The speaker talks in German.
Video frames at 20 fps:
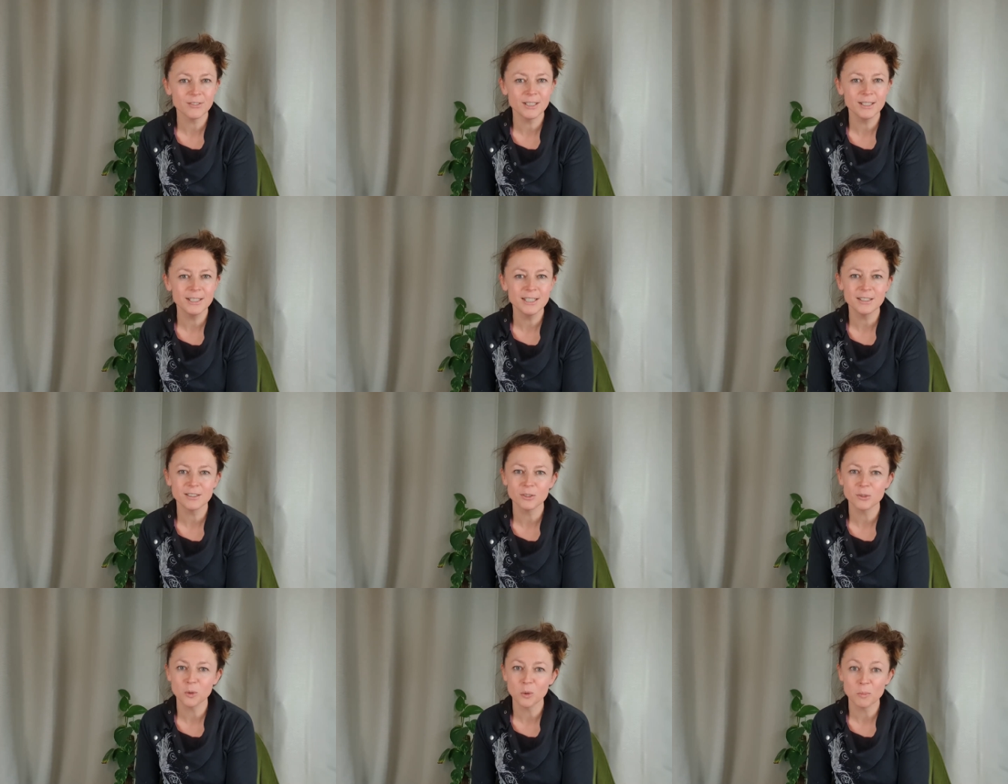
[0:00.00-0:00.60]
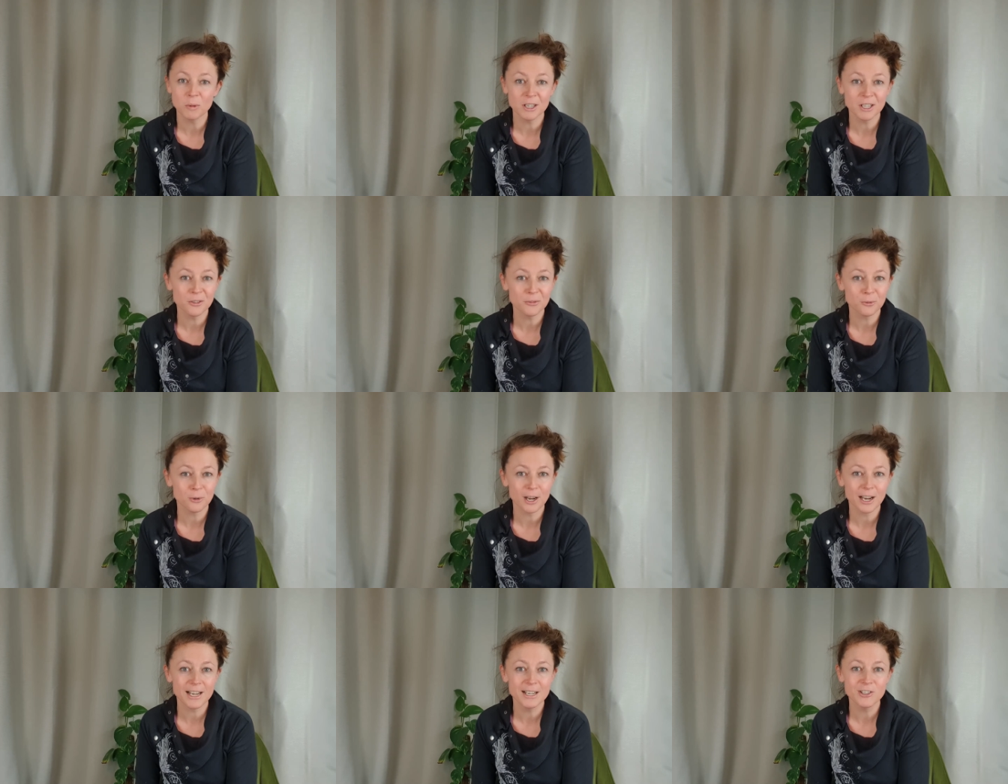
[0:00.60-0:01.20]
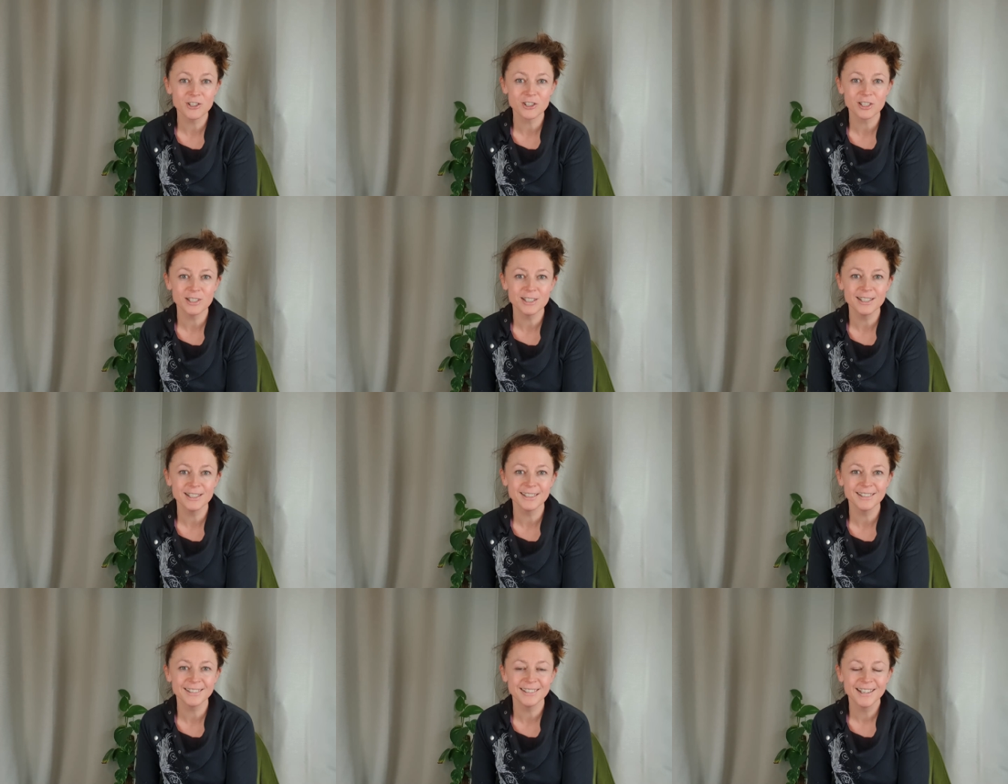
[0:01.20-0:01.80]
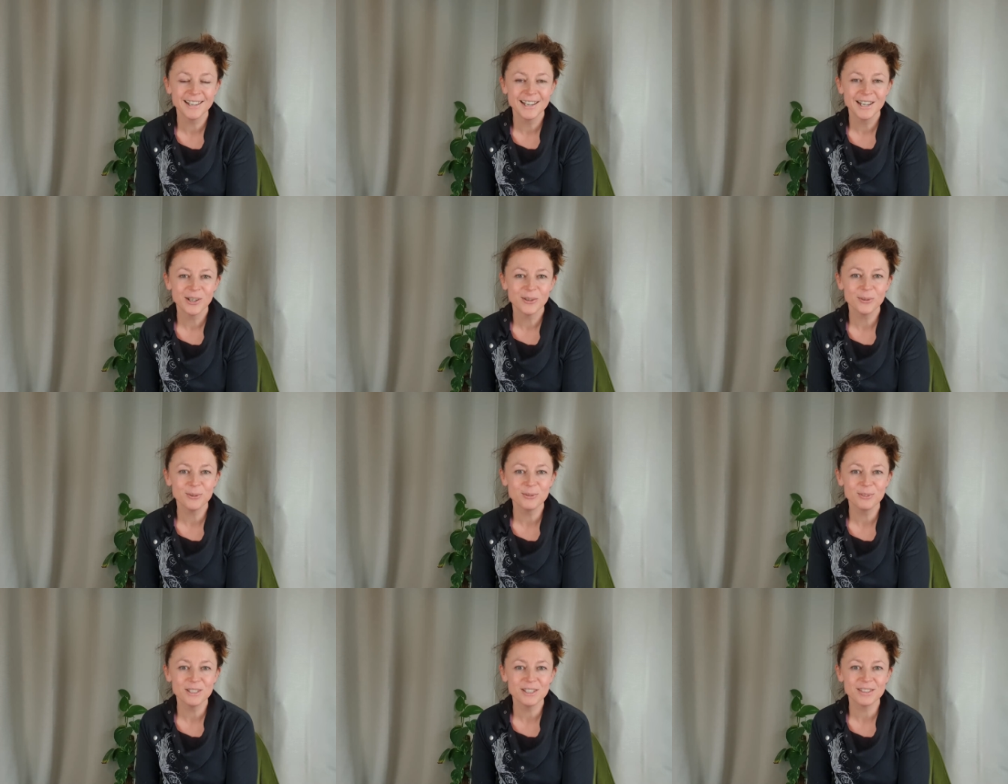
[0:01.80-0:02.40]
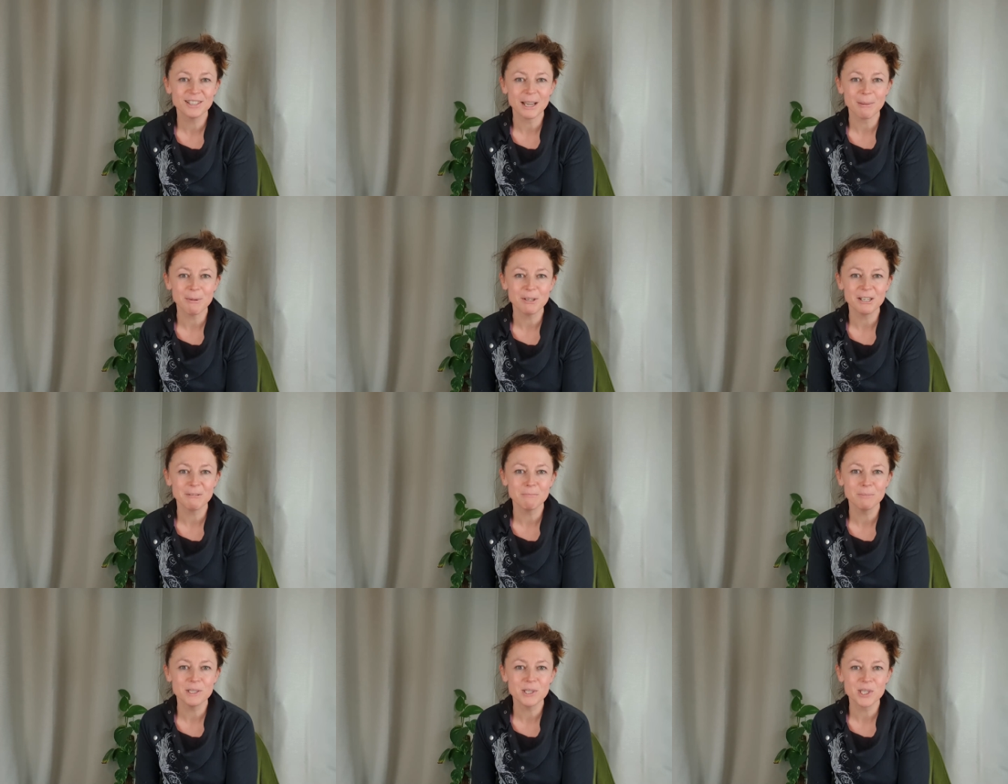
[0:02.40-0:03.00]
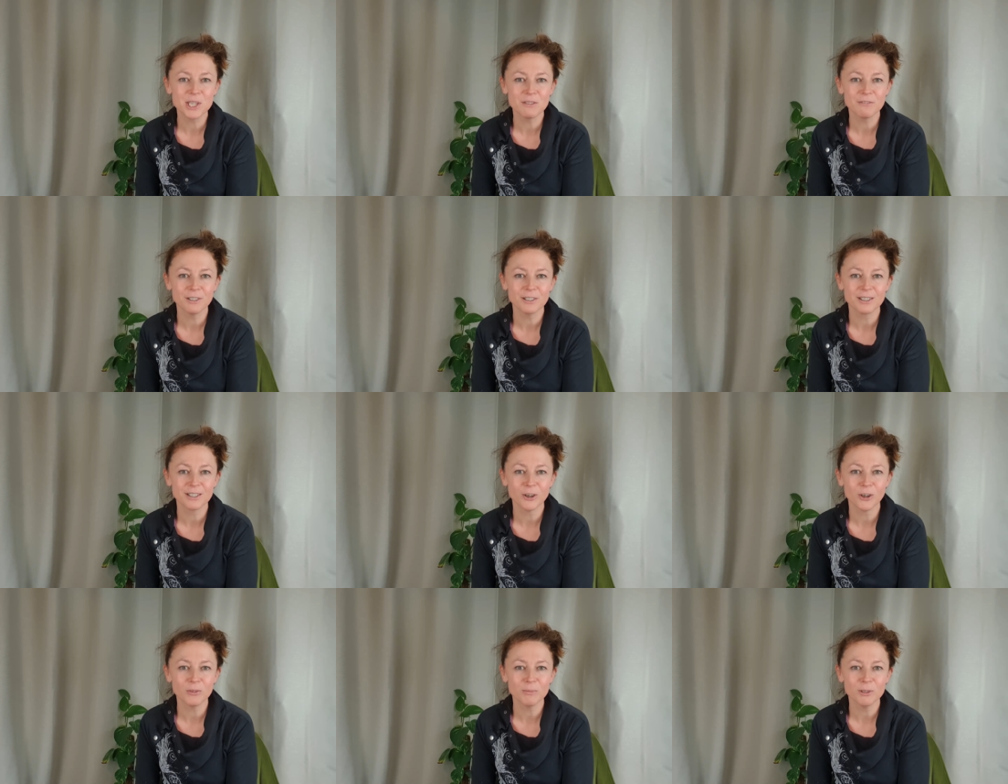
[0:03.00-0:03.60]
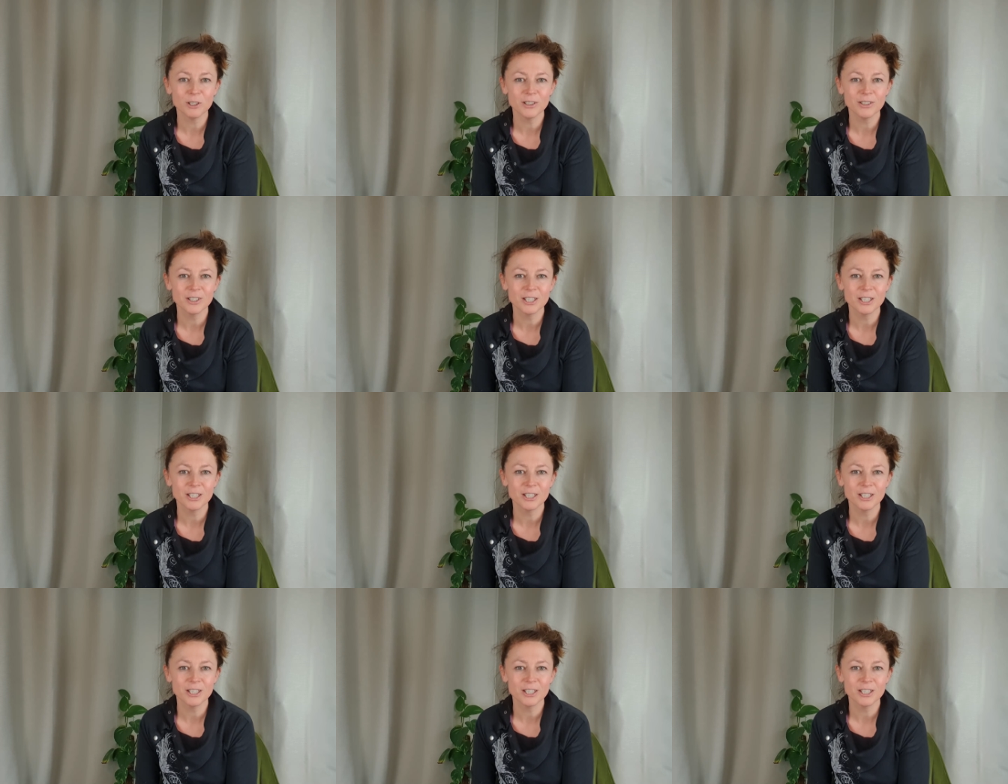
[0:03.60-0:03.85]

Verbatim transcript: Wenn nicht, dann unbedingt vorher installieren und dich damit ein bisschen vertraut machen.